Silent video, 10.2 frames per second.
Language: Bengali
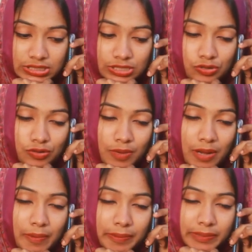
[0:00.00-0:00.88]
দেখো
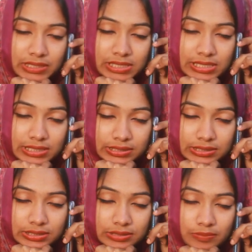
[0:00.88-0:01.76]
বাবা মা ঠিক
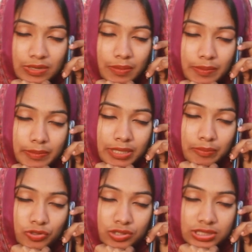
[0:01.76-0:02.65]
আছে বাবা মা
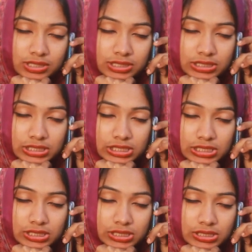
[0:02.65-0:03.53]
এমন একটা
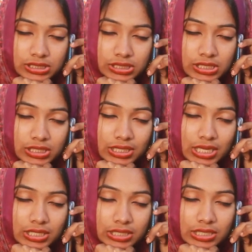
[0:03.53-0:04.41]
জিনিস
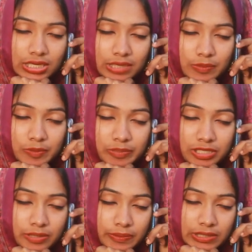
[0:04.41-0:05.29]
তাদের দ্বারা আমি
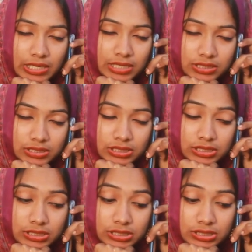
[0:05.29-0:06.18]
পৃথিবীতে
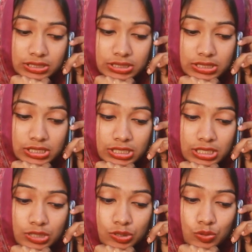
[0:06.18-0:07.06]
আসছি
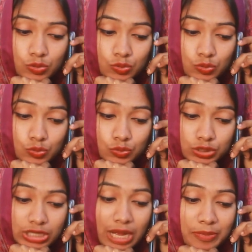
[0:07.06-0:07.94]
কিন্তু
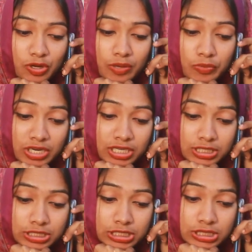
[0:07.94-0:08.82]
স্বামীও এমন
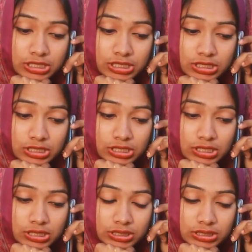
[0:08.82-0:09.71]
একটা জিনিস
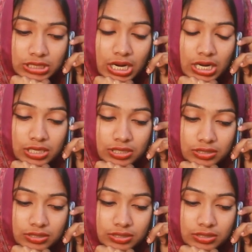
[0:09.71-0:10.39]
যার